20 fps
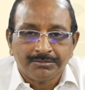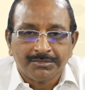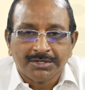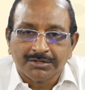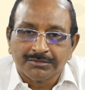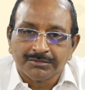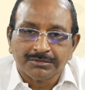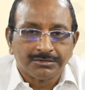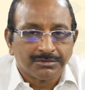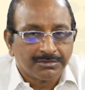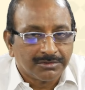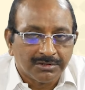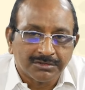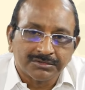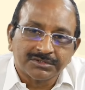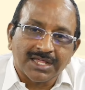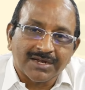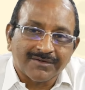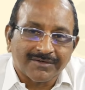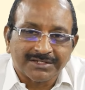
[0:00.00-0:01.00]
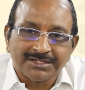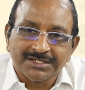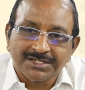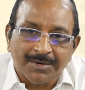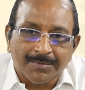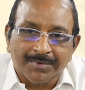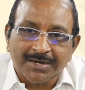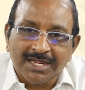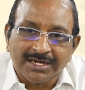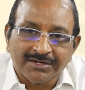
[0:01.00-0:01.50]
మీకు తర్వాత
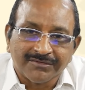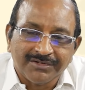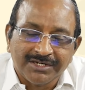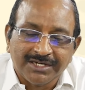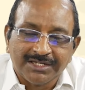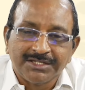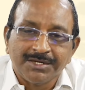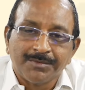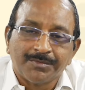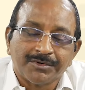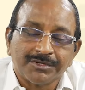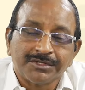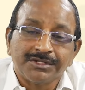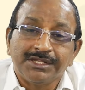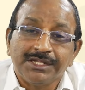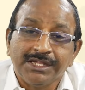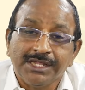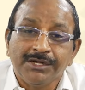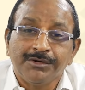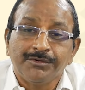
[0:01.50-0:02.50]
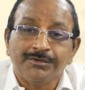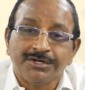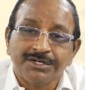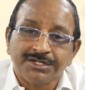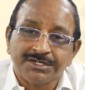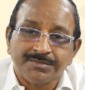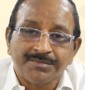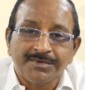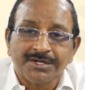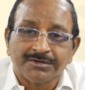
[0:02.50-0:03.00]
చెప్పడానికి వీలైతే ఇప్పుడు దీని
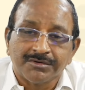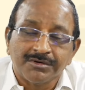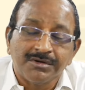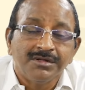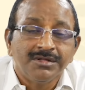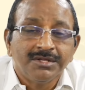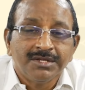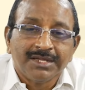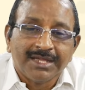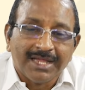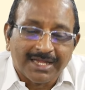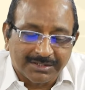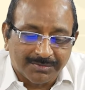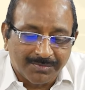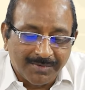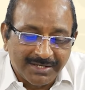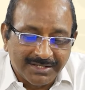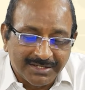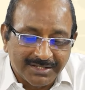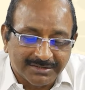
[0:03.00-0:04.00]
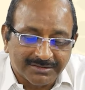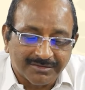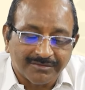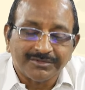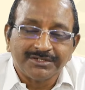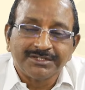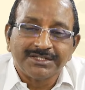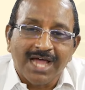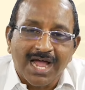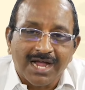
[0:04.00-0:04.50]
గురించి మీకు ఎక్స్ప్లెయిన్ చేస్తాం
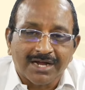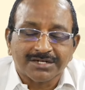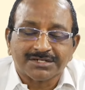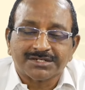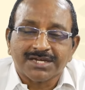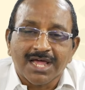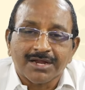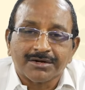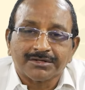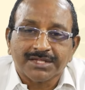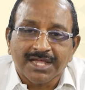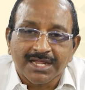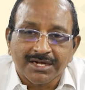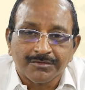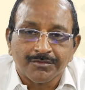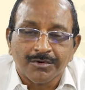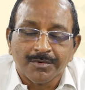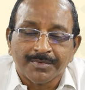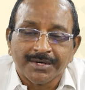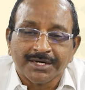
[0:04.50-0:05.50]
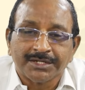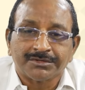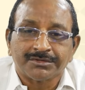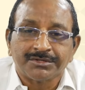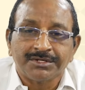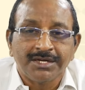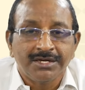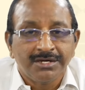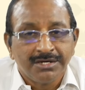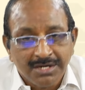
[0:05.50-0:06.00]
ఇది ఆగస్ట్ ఆరో తారీఖు ఓపెన్
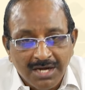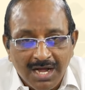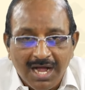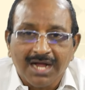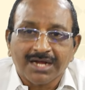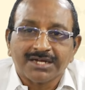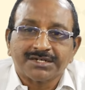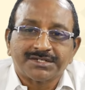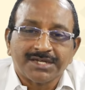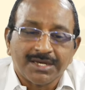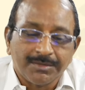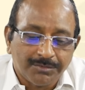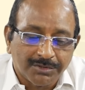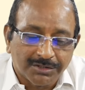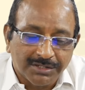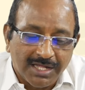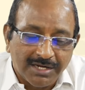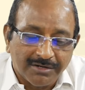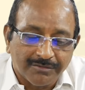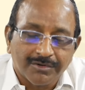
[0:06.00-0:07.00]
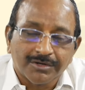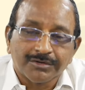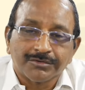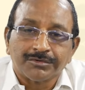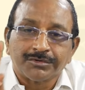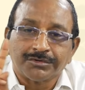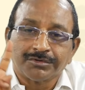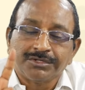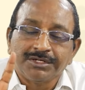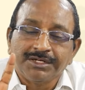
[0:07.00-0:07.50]
అవుతుంది ఆగస్ట్ ఎనిమిదో తారీఖు వరకు
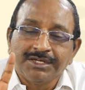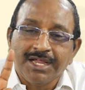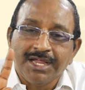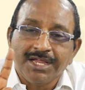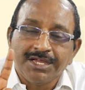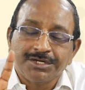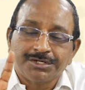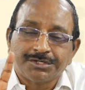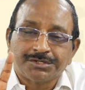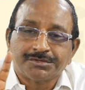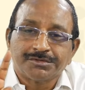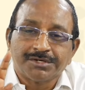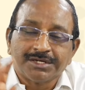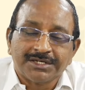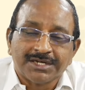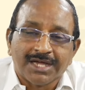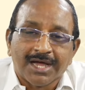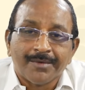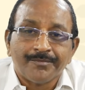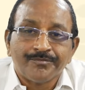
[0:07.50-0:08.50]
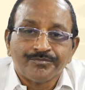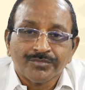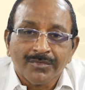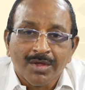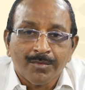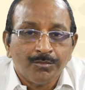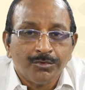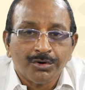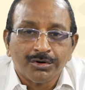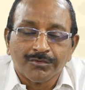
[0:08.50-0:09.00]
ఉంటుంది ఏ ఇష్యూ అయినా
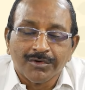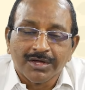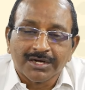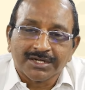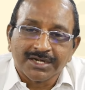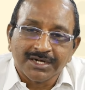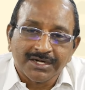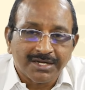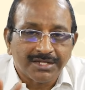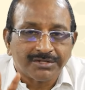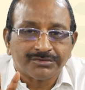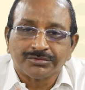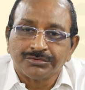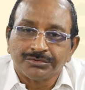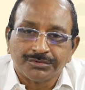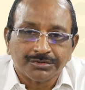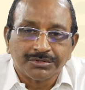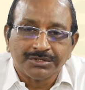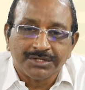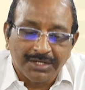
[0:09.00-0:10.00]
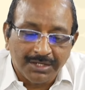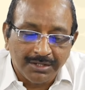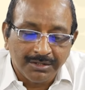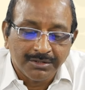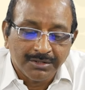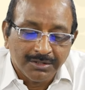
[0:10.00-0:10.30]
మూడు వర్కింగ్ డేస్ ఉంటుంది